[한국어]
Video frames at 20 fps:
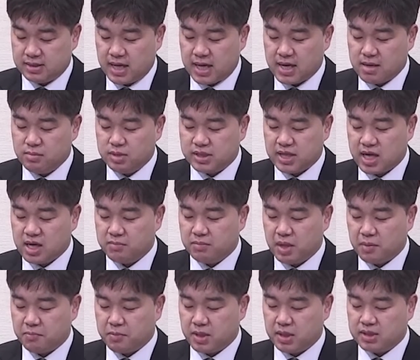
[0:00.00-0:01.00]
사람을
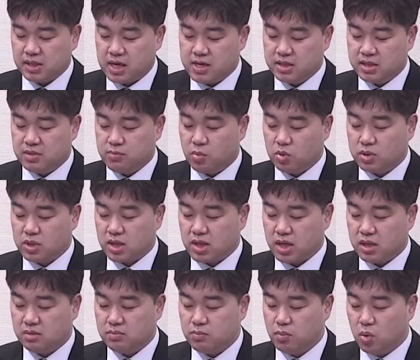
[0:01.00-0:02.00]
사람답게 살지
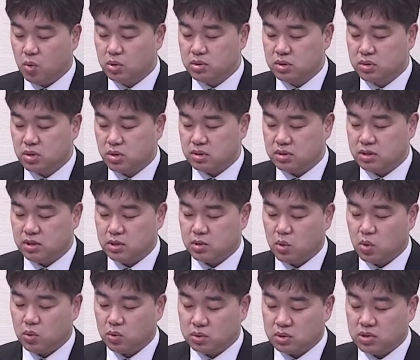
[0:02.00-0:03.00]
못하게 하는 모든
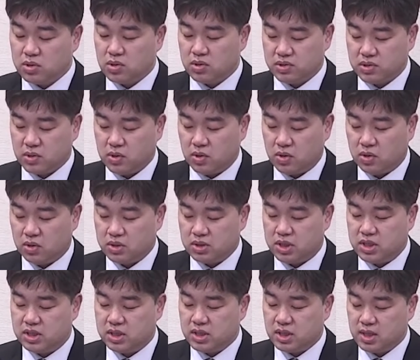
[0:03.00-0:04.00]
것을 통틀어서
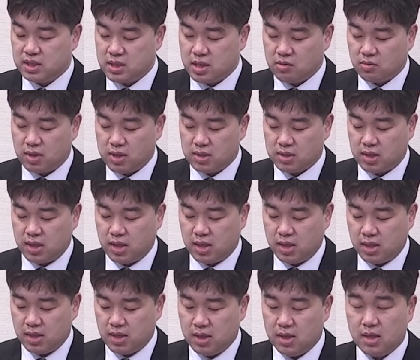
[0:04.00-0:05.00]
지칭한다고
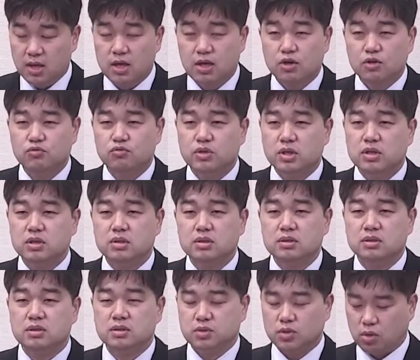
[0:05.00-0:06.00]
할때
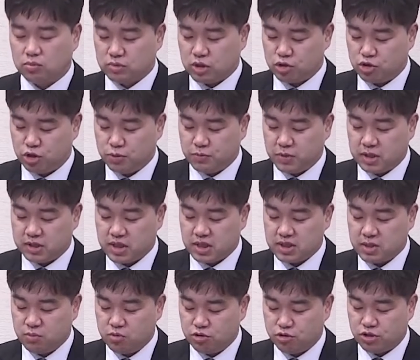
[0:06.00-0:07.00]
우리는 너무나 쉽게
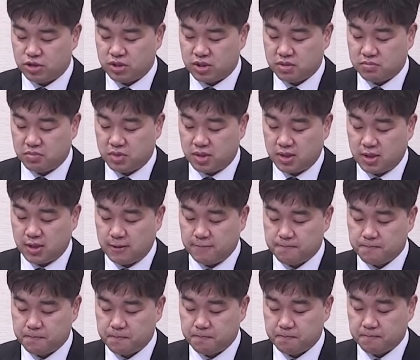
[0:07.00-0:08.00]
찾아볼 수
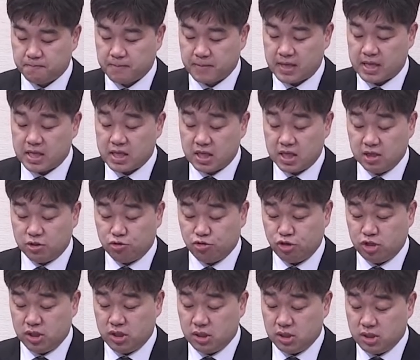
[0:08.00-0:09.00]
있습니다.
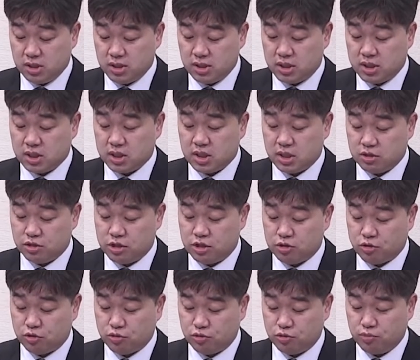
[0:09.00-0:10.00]
이기주의, 시기
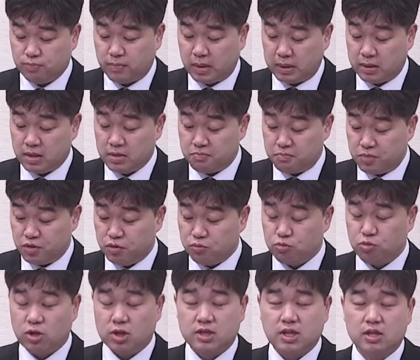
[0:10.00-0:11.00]
질투,
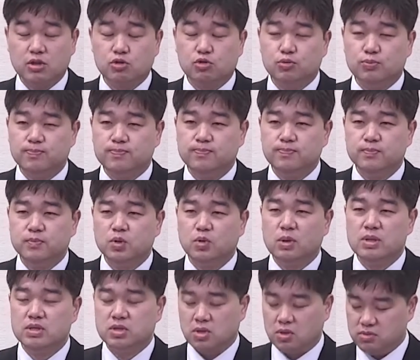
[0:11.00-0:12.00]
미움과 다툼,
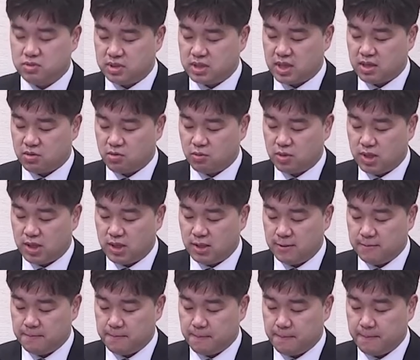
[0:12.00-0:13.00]
또한 전쟁과
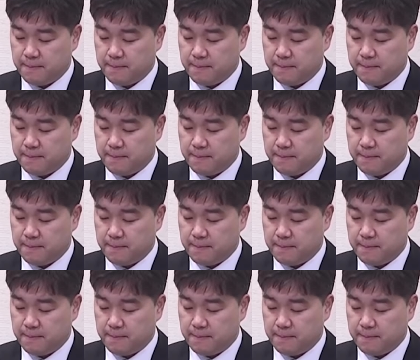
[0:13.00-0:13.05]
